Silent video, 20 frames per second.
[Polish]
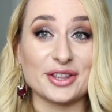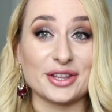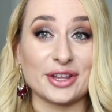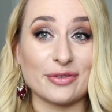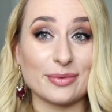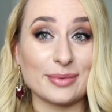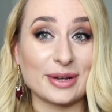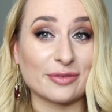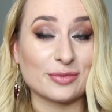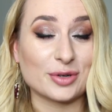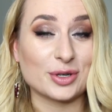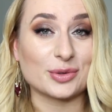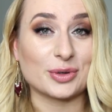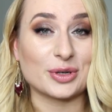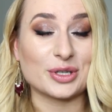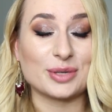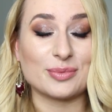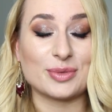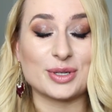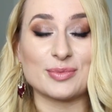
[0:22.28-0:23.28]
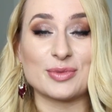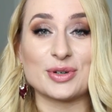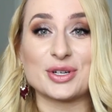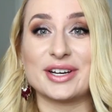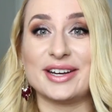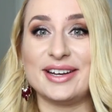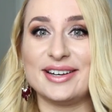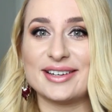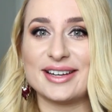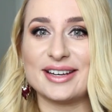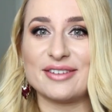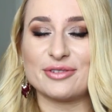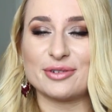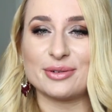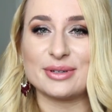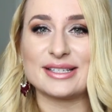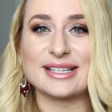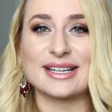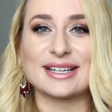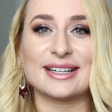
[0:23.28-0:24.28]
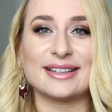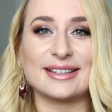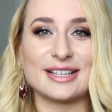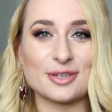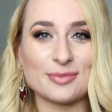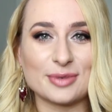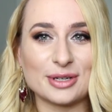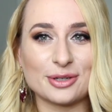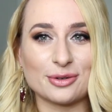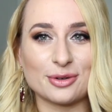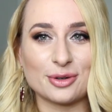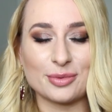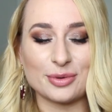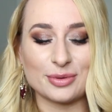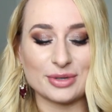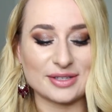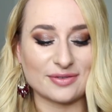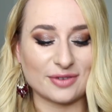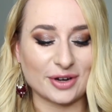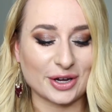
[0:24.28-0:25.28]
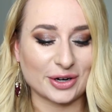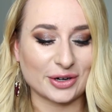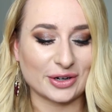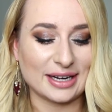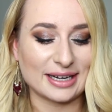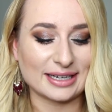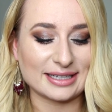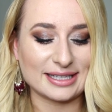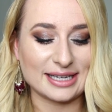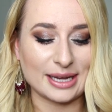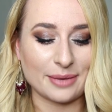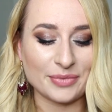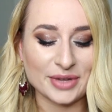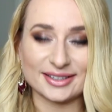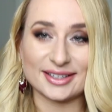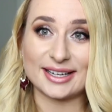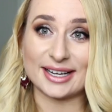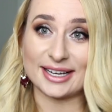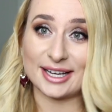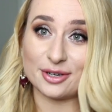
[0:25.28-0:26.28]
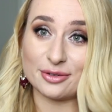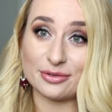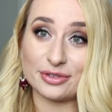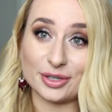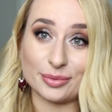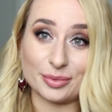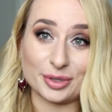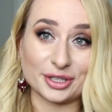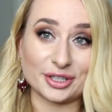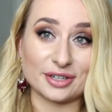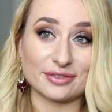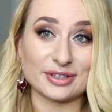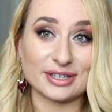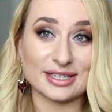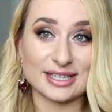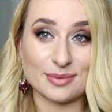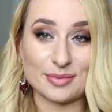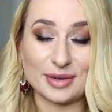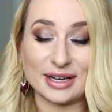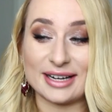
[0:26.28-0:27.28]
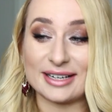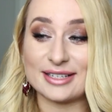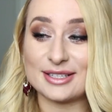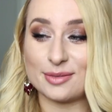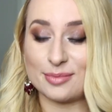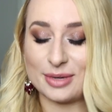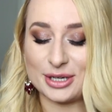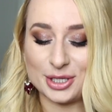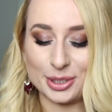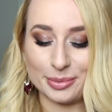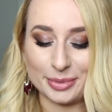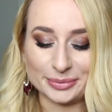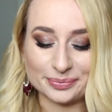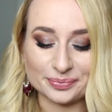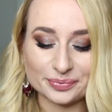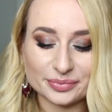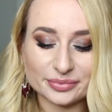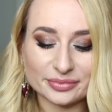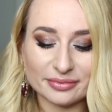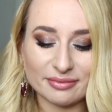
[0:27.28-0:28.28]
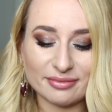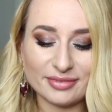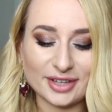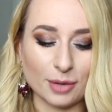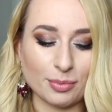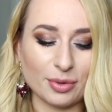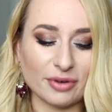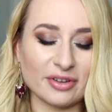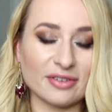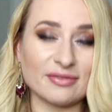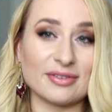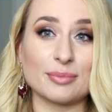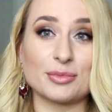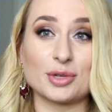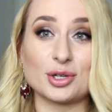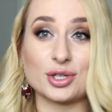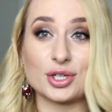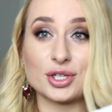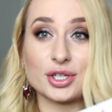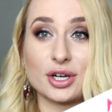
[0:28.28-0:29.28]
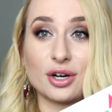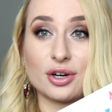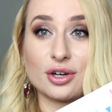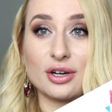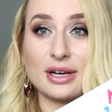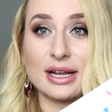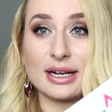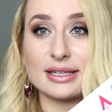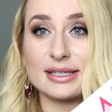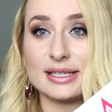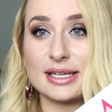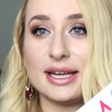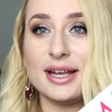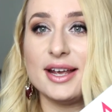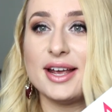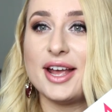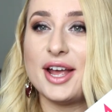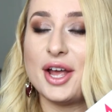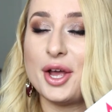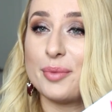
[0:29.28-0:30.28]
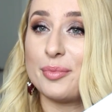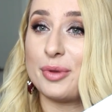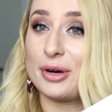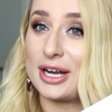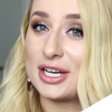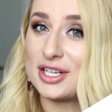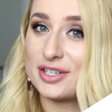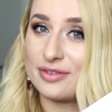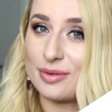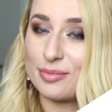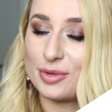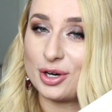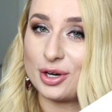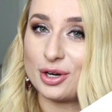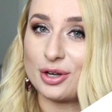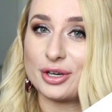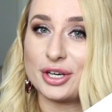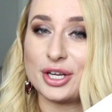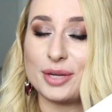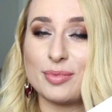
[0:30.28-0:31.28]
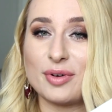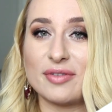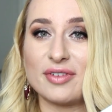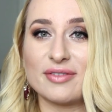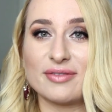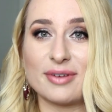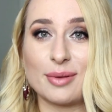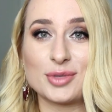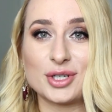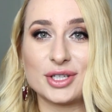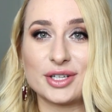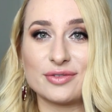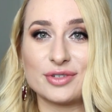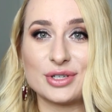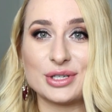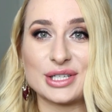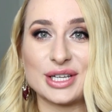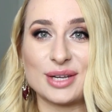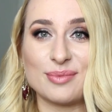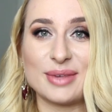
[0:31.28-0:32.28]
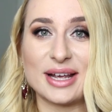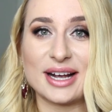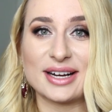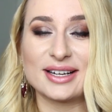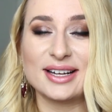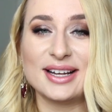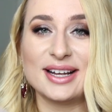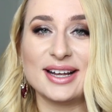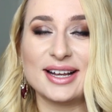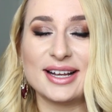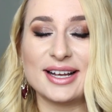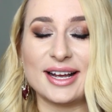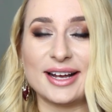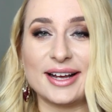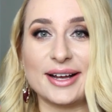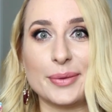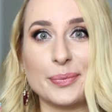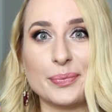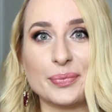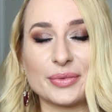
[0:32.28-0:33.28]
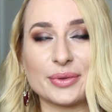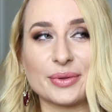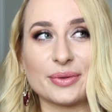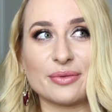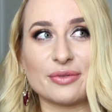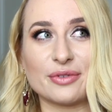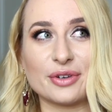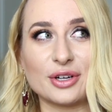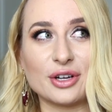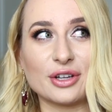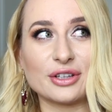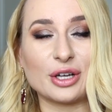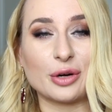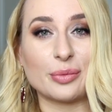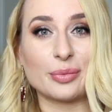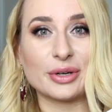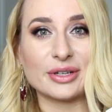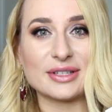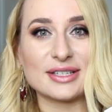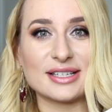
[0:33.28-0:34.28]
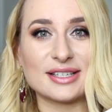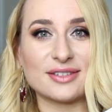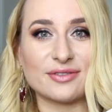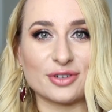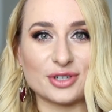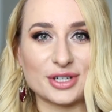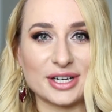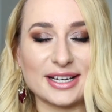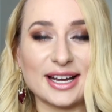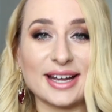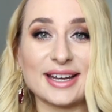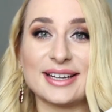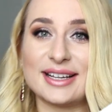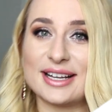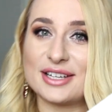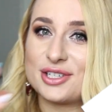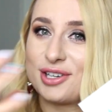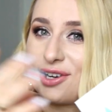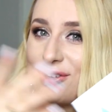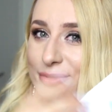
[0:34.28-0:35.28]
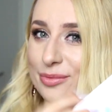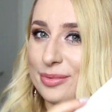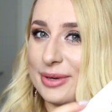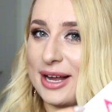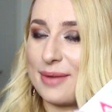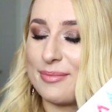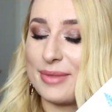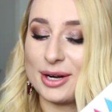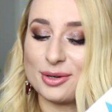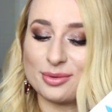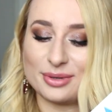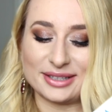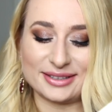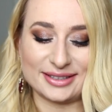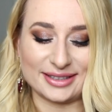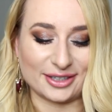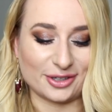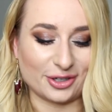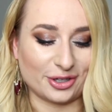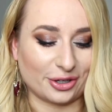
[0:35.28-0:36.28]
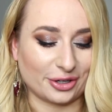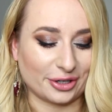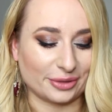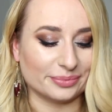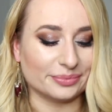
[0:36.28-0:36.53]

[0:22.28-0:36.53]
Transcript: Nie wiem jak w przyszłości, być może inne influencerki też będą robiły swoje kolekcje lakierów hybrydowych Semilak. Zobaczymy. Opowiem Wam troszeczkę o kolekcji, pokażę Wam kolory i powiem Wam przede wszystkim, jak um, wyglądał proces tworzenia i dlaczego wybrałam akurat te kolory.